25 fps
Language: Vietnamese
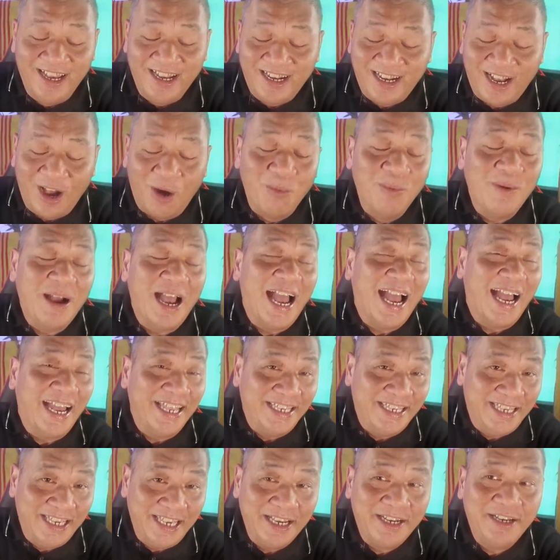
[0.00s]
Không ai
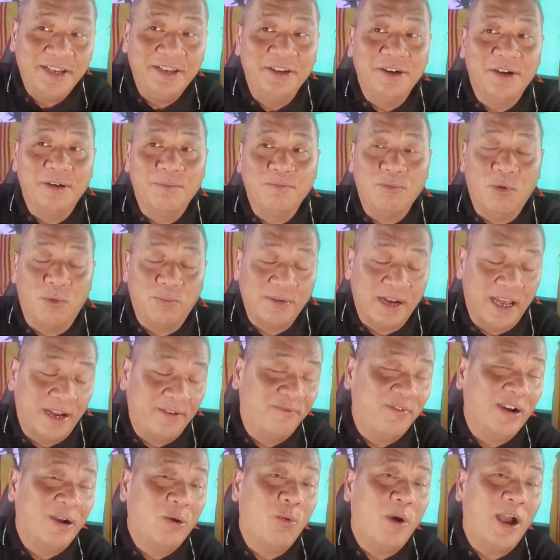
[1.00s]
giết được một nền
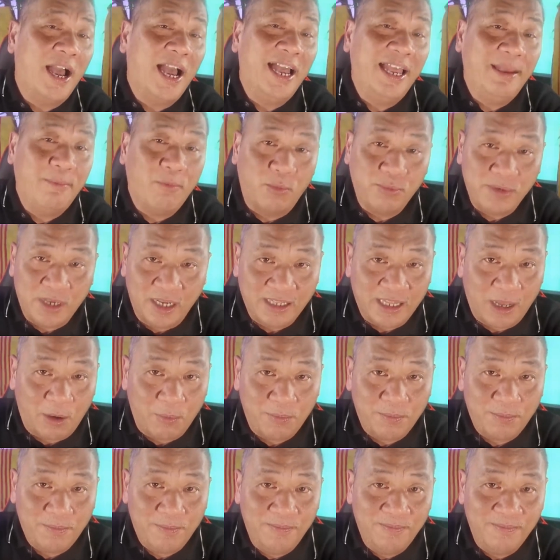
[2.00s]
văn hóa hay một dân tộc.
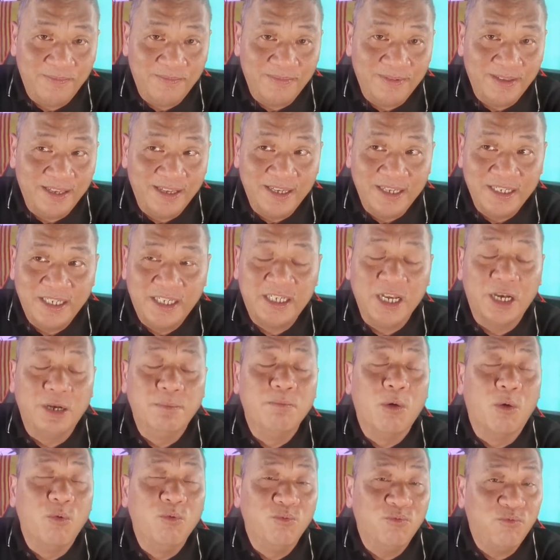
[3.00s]
Sự
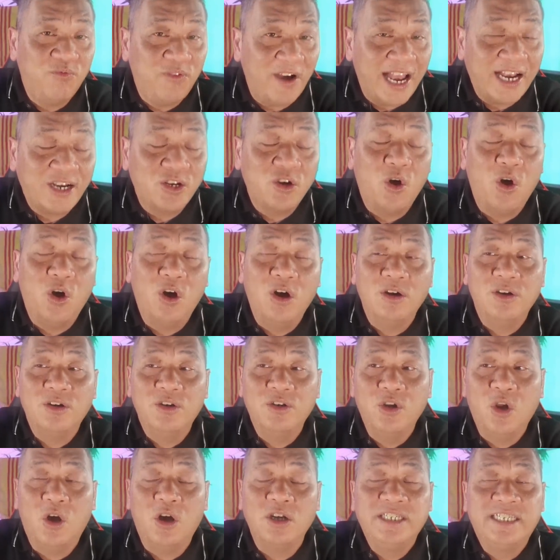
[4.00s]
bùng phát đó
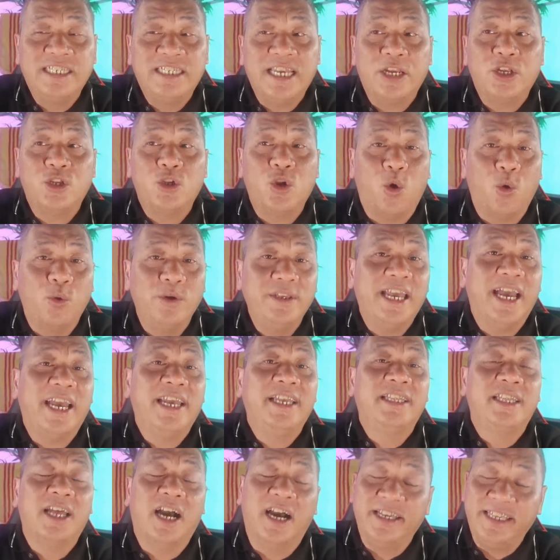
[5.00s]
nó sẽ trỗi dậy
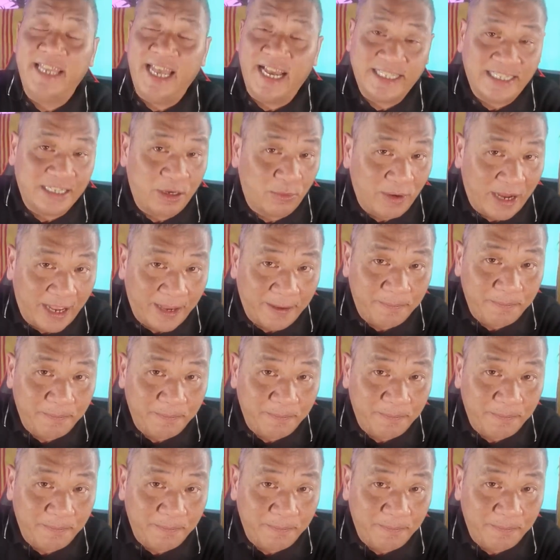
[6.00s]
thời gian sau này.